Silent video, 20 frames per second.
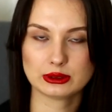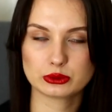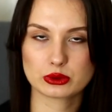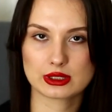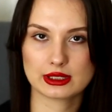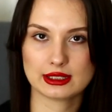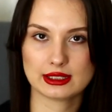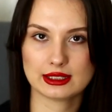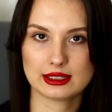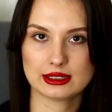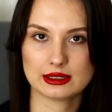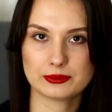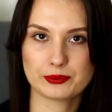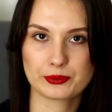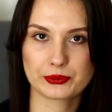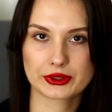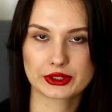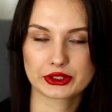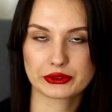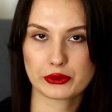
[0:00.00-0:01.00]
który
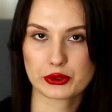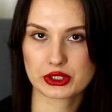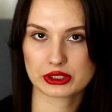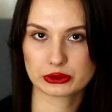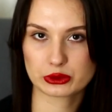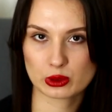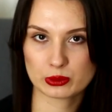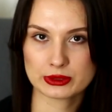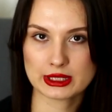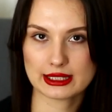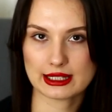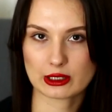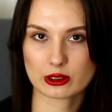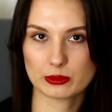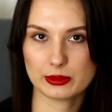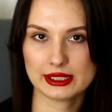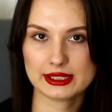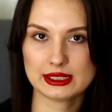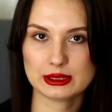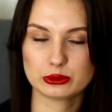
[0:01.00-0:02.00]
mm, tworzy trumnę dla
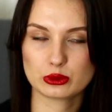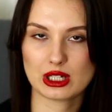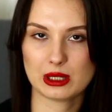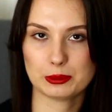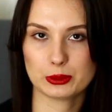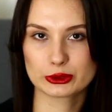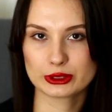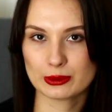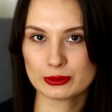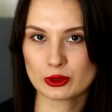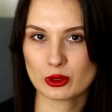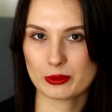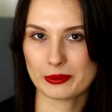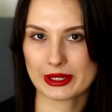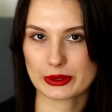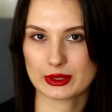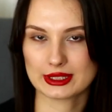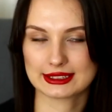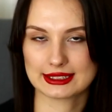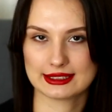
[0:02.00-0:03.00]
kobiety, która podobno
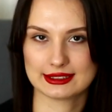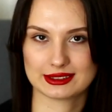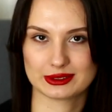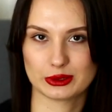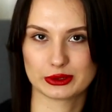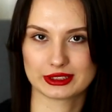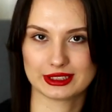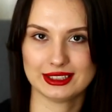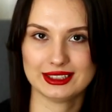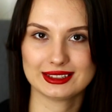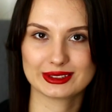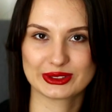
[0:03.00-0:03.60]
umarła z tęsknoty.